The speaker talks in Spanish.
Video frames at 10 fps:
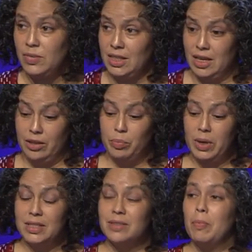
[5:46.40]
Y
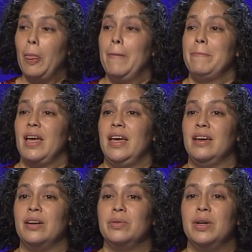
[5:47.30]
además,
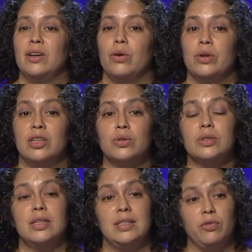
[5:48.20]
eh, con estos
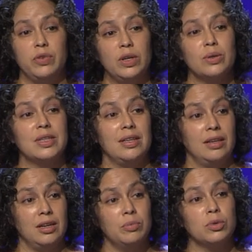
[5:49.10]
desafíos que
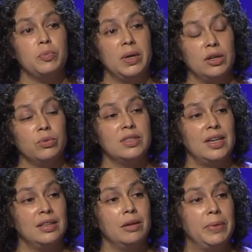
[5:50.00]
tenemos para
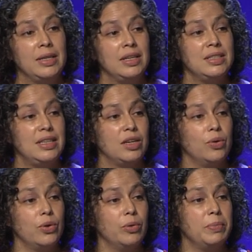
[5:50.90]
nuestra independencia
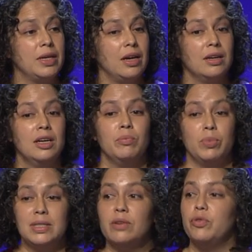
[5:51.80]
económica,
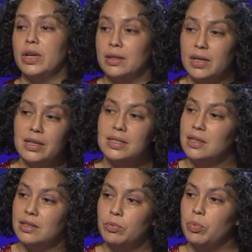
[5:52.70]
pues enfrentar
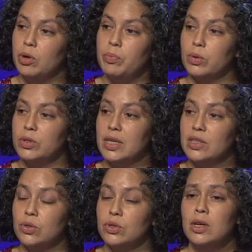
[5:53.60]
este tipo de
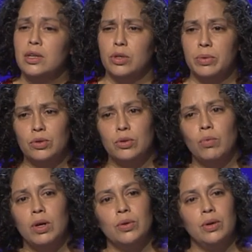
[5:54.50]
procesos, sobre todo
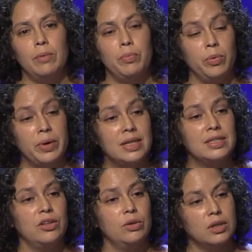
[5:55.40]
cuando la
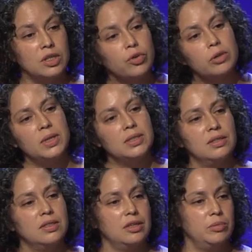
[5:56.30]
pobreza y otras formas de
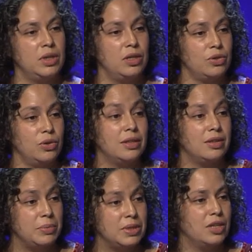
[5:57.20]
discriminación
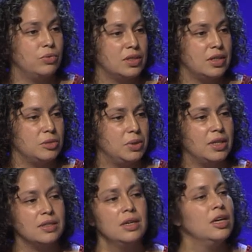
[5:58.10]
atraviesan nuestras
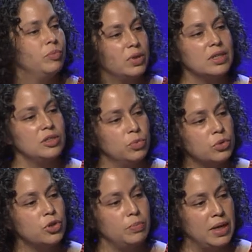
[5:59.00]
vidas, pues es
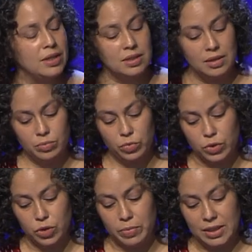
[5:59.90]
mucho más,
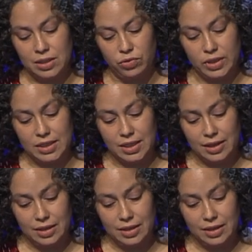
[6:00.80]
mucho más difícil.